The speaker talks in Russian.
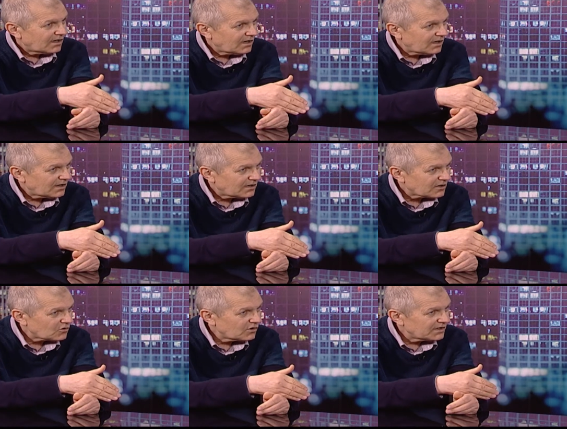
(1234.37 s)

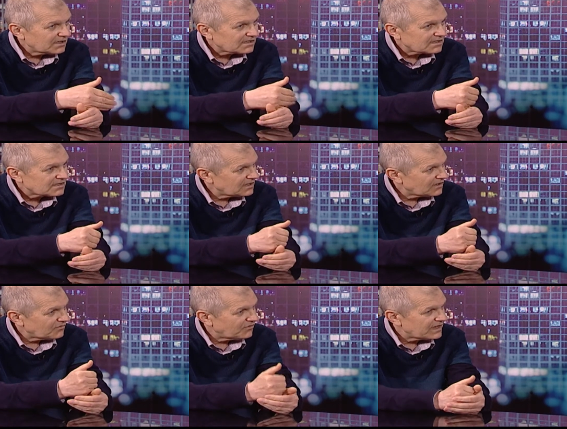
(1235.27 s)
о роли
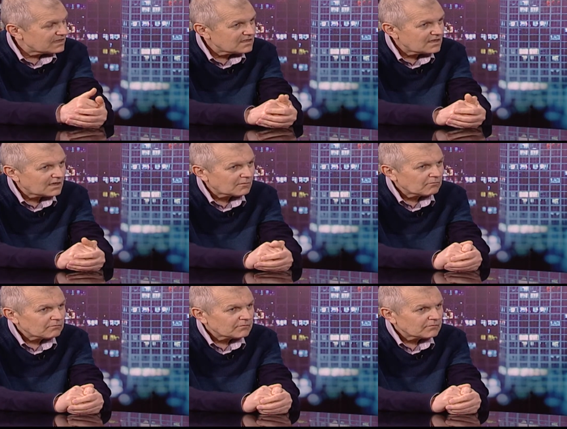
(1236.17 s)
СССР в войне.